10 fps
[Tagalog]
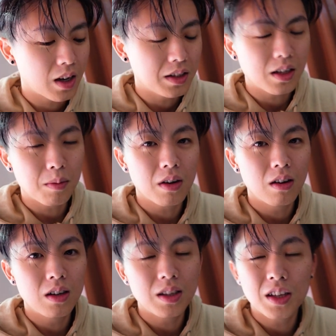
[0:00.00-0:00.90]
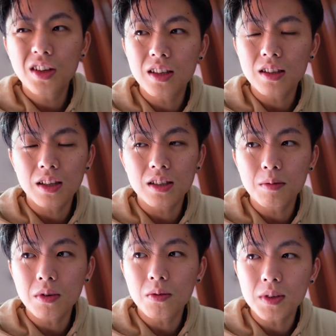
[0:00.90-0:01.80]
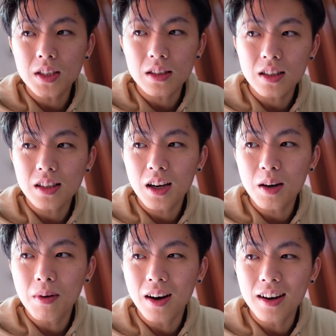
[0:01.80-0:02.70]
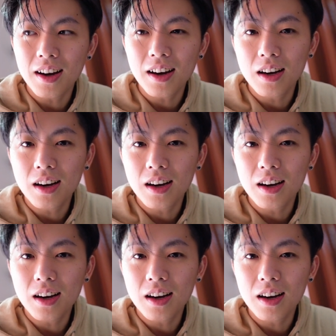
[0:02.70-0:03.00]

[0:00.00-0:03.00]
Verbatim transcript: Kaya sabi ko, ayan, tiisin mo kung masasaktan ka, bahala ka.